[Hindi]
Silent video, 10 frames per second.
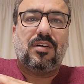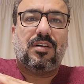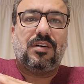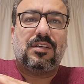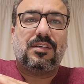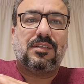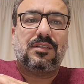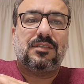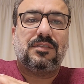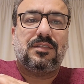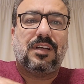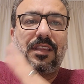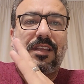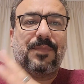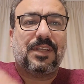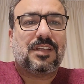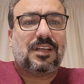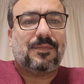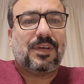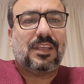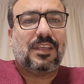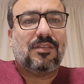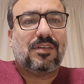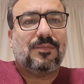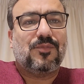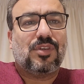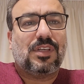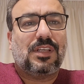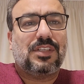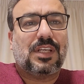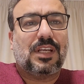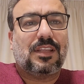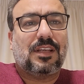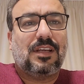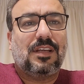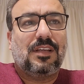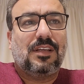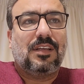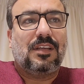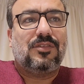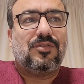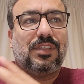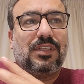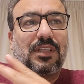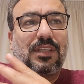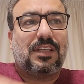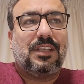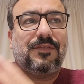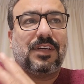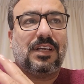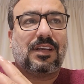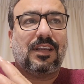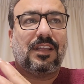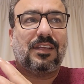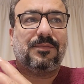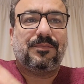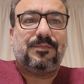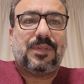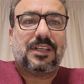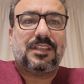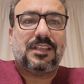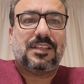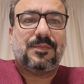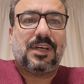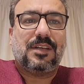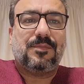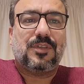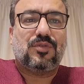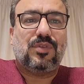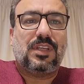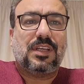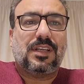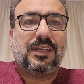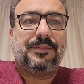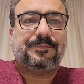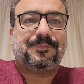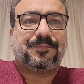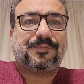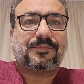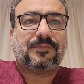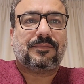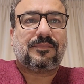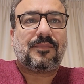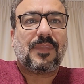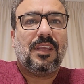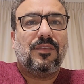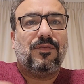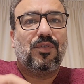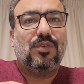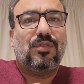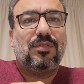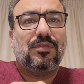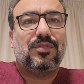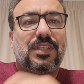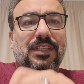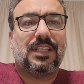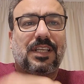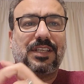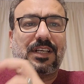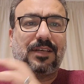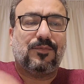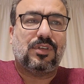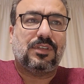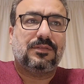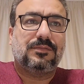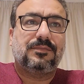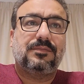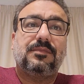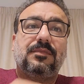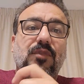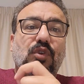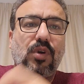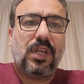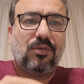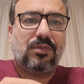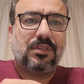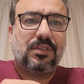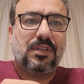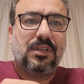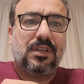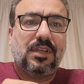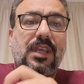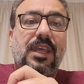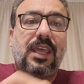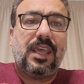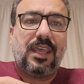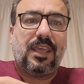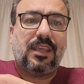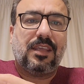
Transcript: और धड़ाधड़ पैसा कमाएंगे और हम जो है ना इन ताला जो इधर तकलीफ़ काट रहे हैं पाकिस्तान से बाहर मजदूरी कर रहे हैं वो उससे ज़्यादा अच्छा काम होगा नो डाउट है